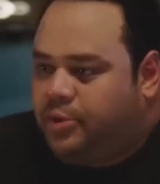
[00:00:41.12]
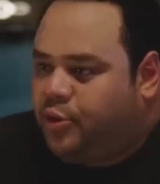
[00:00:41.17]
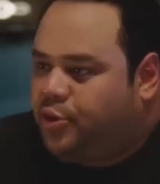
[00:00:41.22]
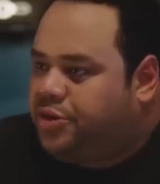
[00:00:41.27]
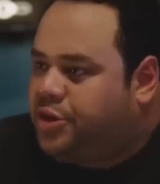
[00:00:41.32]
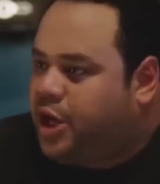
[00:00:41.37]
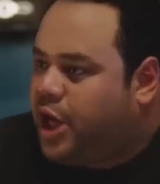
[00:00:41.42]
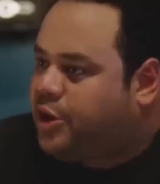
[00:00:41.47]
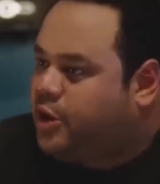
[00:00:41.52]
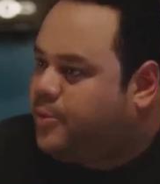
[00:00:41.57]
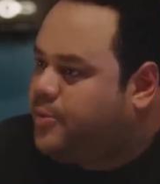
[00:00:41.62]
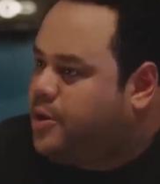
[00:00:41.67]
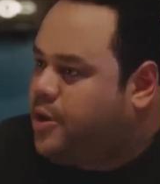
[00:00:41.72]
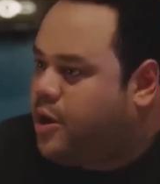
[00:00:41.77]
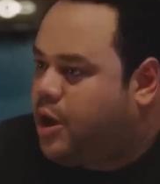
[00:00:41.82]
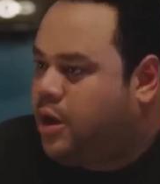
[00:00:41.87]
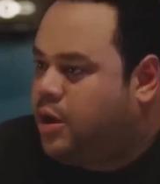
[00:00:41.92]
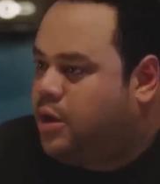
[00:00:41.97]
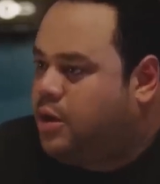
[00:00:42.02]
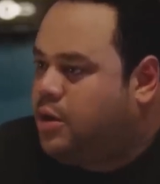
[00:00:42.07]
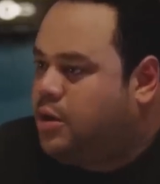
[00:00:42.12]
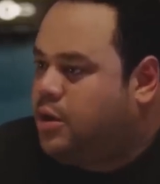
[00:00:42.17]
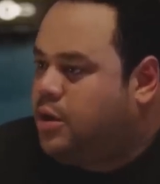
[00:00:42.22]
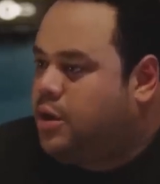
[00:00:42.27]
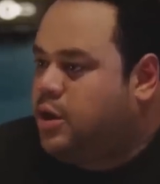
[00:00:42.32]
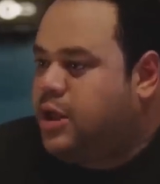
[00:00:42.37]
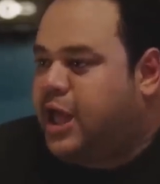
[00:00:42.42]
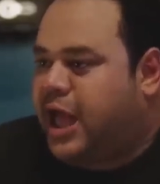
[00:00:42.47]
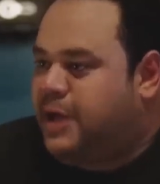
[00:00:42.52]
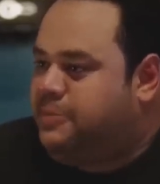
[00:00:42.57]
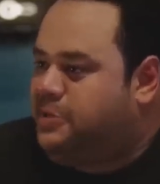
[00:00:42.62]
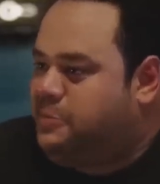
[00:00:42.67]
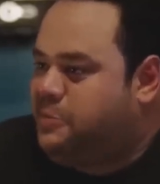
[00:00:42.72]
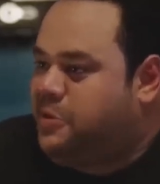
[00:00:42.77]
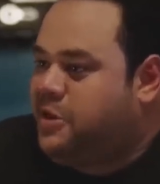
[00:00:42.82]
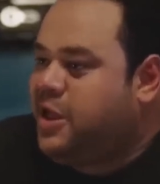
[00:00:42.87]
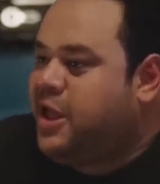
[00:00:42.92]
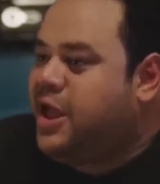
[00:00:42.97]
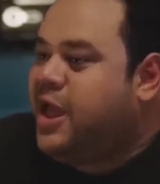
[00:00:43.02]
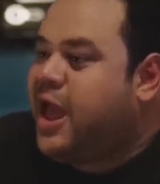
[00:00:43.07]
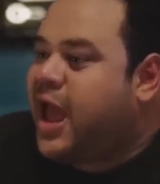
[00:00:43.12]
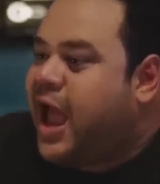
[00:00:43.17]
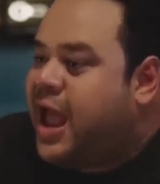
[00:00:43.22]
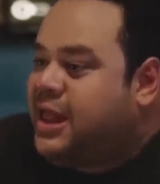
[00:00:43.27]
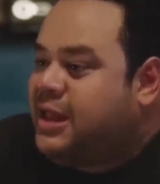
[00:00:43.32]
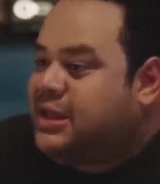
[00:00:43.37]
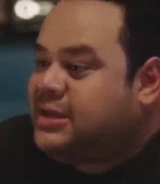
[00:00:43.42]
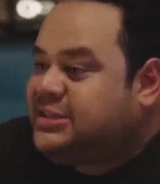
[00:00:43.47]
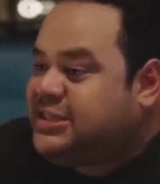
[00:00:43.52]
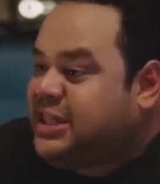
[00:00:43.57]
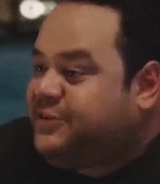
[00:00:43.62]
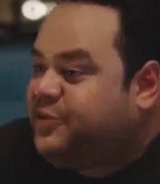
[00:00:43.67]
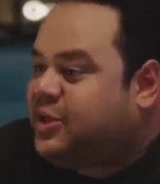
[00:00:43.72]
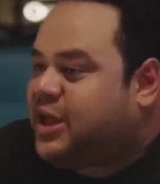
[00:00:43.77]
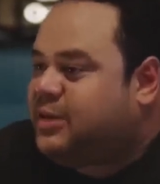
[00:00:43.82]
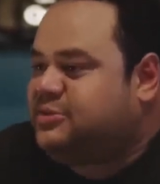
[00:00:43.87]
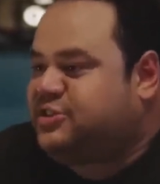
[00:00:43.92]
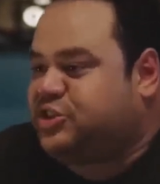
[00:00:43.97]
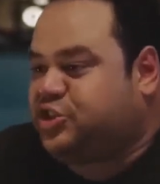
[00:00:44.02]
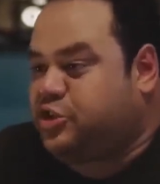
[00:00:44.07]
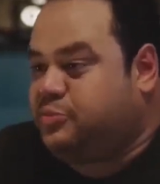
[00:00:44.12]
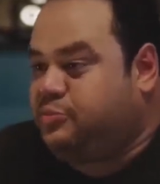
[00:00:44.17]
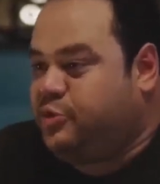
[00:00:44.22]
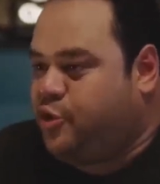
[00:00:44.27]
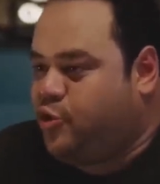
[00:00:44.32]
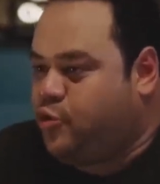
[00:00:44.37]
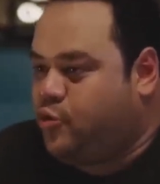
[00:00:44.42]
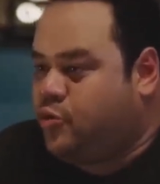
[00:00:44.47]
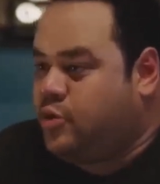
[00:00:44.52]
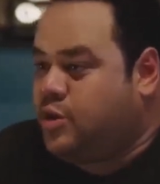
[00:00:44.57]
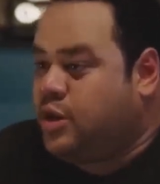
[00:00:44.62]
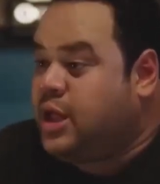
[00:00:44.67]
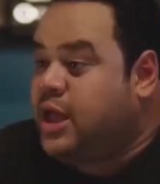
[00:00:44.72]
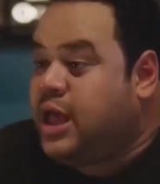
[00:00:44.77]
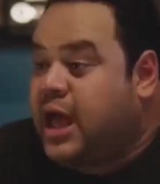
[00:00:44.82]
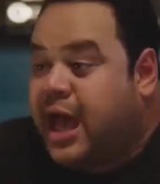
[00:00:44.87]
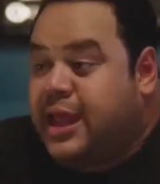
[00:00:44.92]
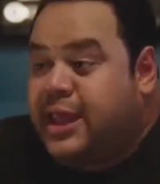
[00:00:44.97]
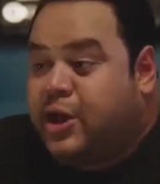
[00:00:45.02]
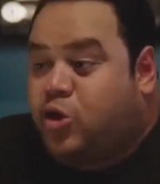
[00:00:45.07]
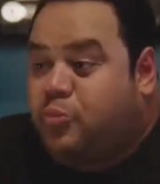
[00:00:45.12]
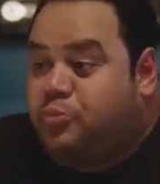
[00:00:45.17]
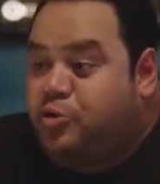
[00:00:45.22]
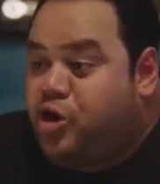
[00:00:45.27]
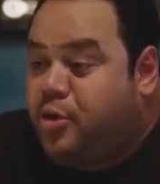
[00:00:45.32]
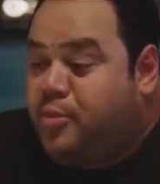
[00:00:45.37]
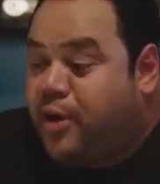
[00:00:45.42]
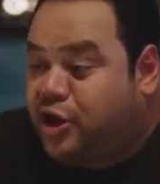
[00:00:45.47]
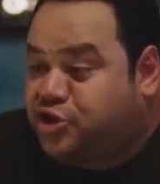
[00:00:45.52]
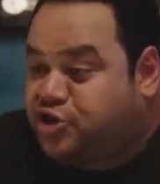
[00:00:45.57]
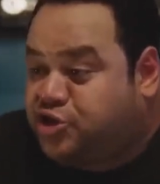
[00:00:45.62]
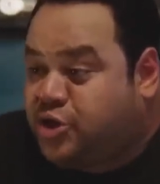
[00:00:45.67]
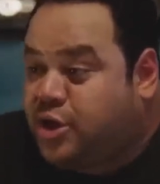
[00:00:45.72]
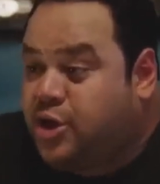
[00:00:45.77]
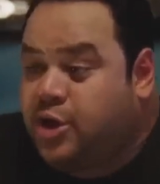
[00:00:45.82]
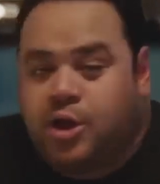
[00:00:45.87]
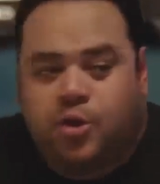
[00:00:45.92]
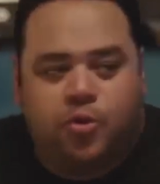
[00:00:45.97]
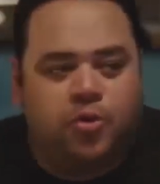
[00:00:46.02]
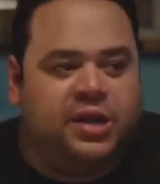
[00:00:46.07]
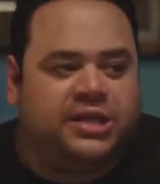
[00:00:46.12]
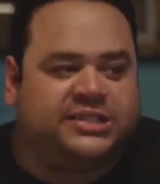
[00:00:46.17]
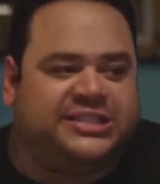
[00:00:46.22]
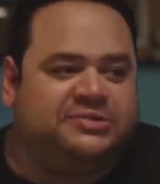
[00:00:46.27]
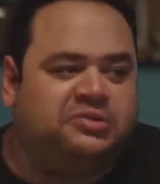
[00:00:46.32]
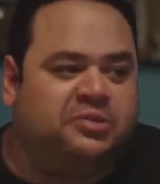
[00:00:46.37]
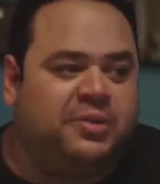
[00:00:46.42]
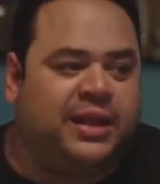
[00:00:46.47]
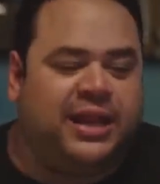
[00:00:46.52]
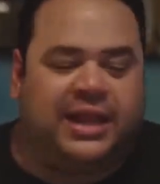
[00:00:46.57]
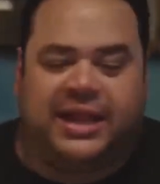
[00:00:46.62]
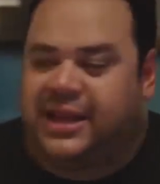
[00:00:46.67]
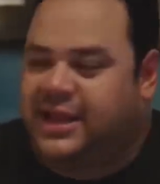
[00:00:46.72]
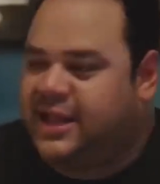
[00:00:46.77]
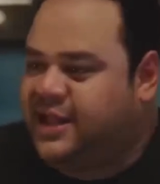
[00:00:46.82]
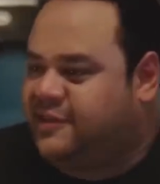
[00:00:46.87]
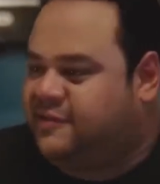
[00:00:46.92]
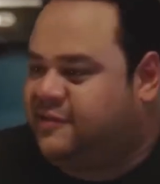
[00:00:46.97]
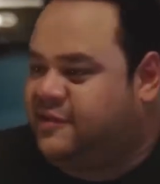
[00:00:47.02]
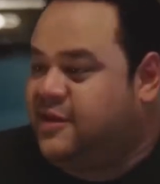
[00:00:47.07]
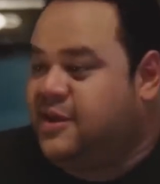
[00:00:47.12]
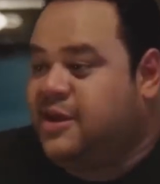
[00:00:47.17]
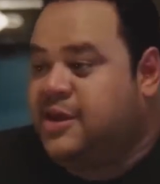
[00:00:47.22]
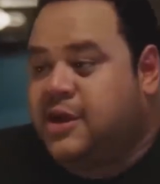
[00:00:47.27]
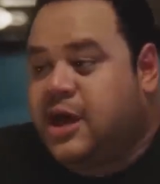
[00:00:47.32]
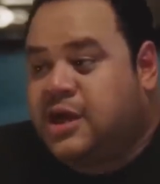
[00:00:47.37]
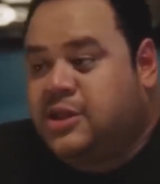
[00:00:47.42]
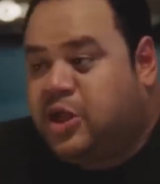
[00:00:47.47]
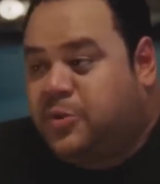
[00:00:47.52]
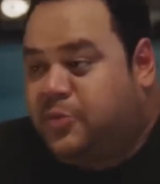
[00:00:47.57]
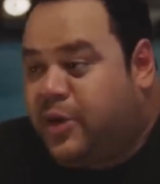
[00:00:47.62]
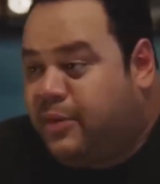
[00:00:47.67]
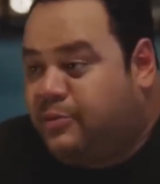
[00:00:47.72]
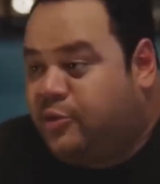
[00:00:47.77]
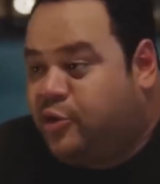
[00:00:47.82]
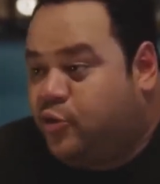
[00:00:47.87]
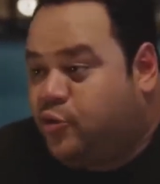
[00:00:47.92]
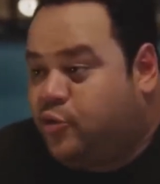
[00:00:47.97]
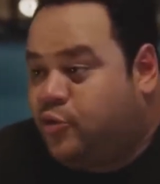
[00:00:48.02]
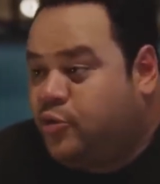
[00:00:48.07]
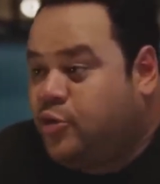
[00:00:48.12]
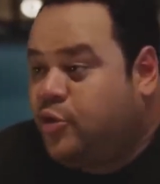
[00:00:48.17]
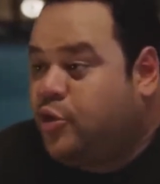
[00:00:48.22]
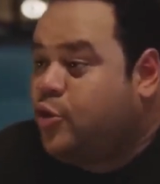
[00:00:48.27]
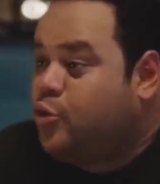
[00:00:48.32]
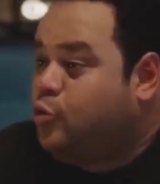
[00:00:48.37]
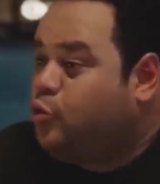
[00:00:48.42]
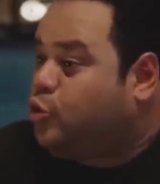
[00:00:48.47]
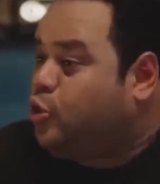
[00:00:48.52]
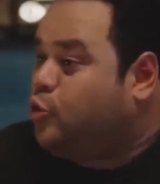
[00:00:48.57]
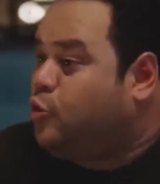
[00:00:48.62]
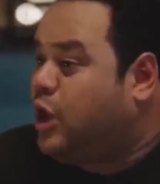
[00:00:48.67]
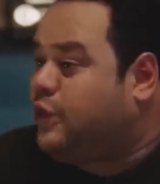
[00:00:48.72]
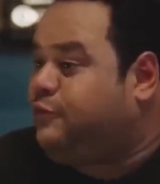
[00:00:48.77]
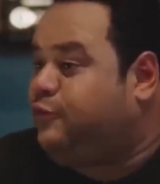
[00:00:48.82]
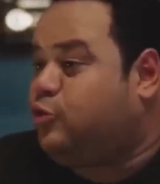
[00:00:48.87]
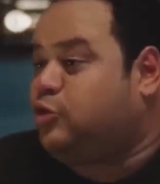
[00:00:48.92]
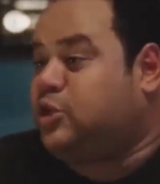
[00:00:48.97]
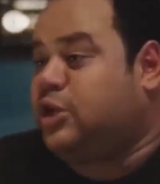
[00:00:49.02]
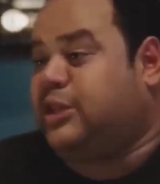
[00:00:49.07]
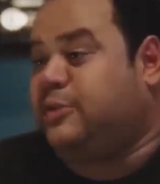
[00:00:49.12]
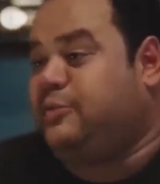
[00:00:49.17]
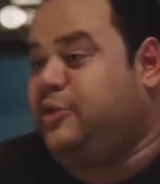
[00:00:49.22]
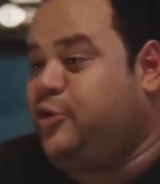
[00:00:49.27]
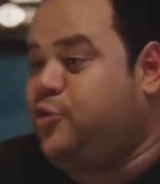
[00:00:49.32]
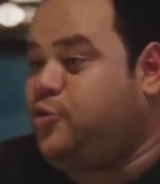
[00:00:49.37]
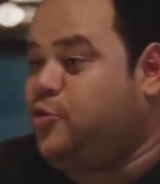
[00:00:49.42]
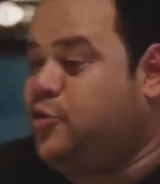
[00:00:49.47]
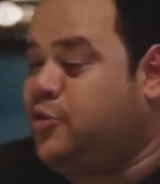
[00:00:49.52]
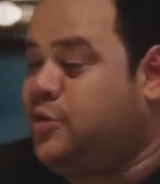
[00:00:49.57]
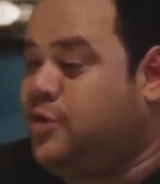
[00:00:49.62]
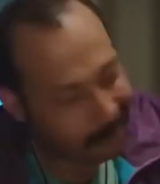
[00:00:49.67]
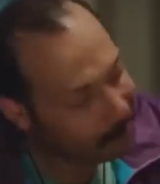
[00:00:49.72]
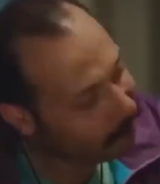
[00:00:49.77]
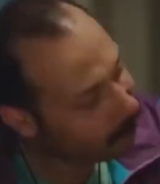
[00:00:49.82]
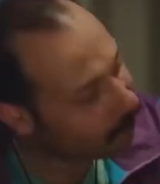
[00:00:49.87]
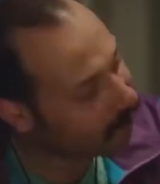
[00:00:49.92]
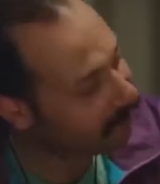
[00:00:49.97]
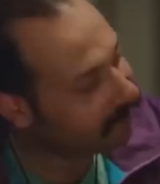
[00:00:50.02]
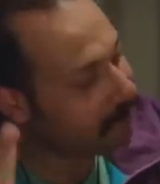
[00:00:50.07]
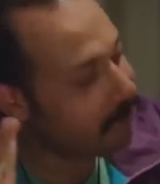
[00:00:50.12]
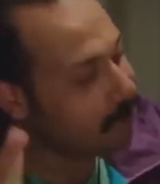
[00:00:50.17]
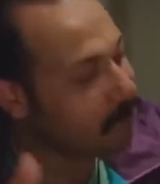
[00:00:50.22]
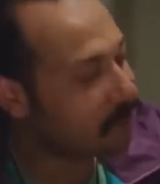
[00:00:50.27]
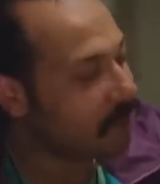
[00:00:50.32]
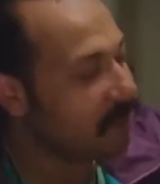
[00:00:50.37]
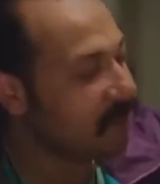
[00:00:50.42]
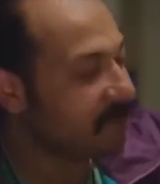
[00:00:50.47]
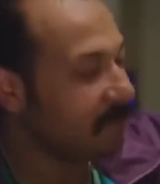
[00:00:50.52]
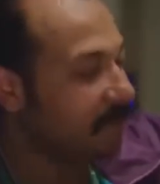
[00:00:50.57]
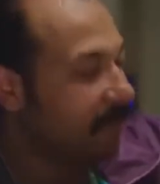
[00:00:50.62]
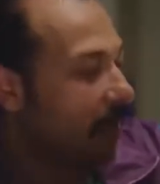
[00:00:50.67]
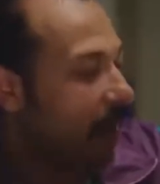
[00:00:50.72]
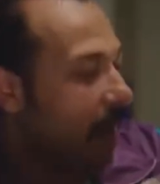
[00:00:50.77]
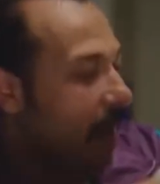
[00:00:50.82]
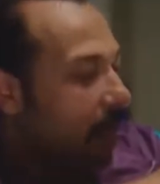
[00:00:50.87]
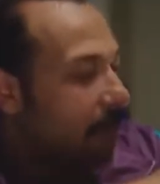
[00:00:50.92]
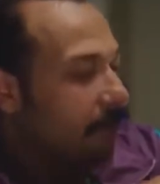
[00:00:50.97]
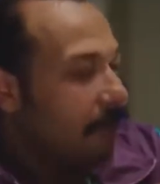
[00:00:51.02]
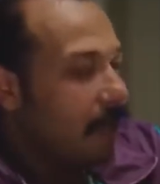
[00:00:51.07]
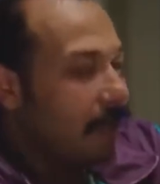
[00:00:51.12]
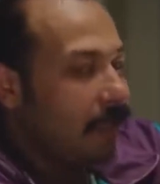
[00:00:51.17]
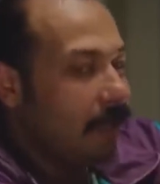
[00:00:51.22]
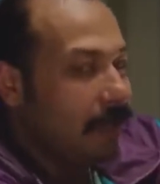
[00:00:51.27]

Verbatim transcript: يا عمرو احنا حراميه يا حبيبي احنا هنستلف ال 15 مليون هناخد منهم 10 ونقسمهم علينا كالاتي انا 4 مليون وكل واحد فيكم 3 مليون بس دي مش قسمه العدل يا